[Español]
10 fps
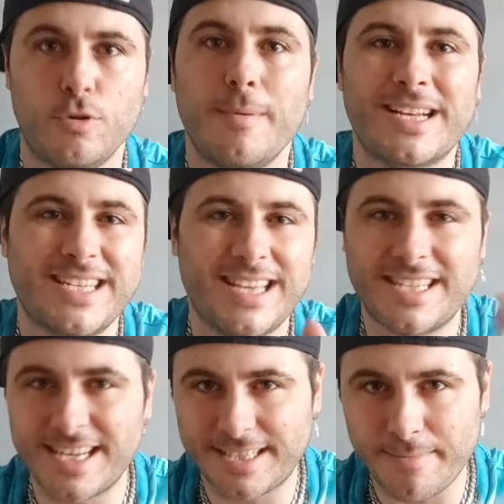Bueno, a ver, que si estáis
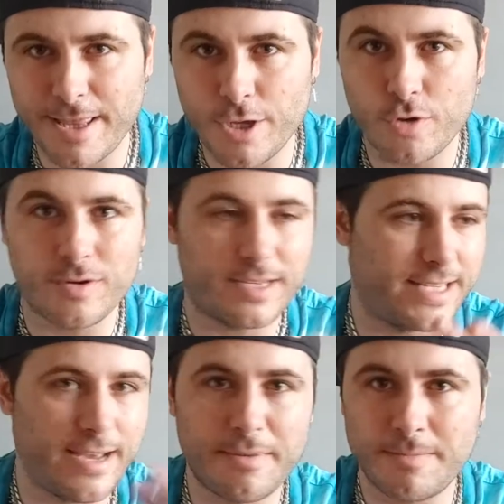en este vídeo
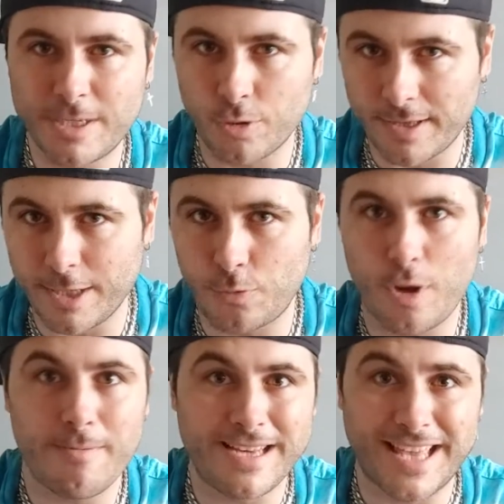ya habéis visto el título
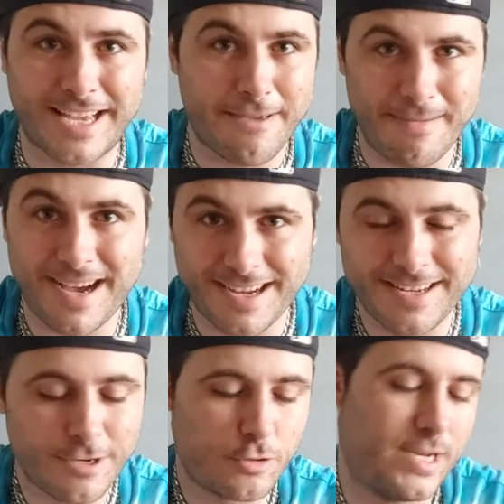y veis de qué va.
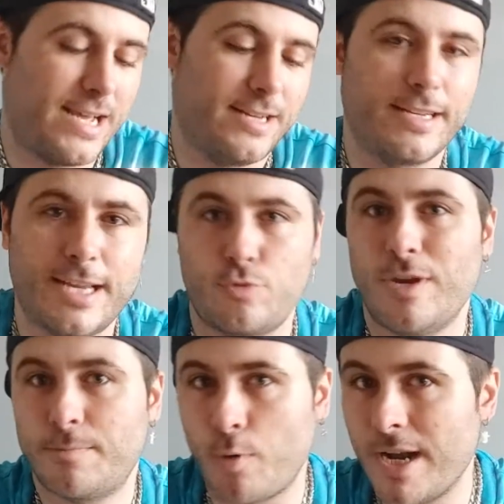O sea, que es un
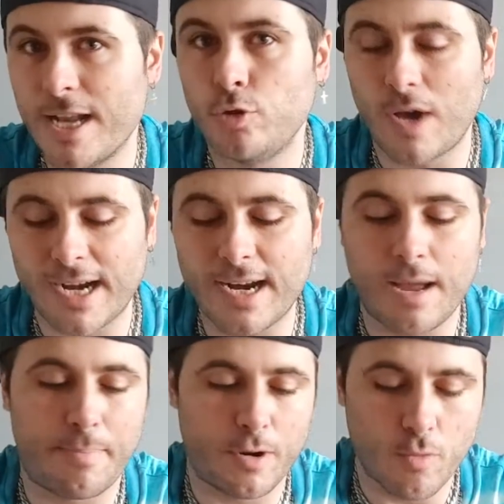spoiler en toda regla, pero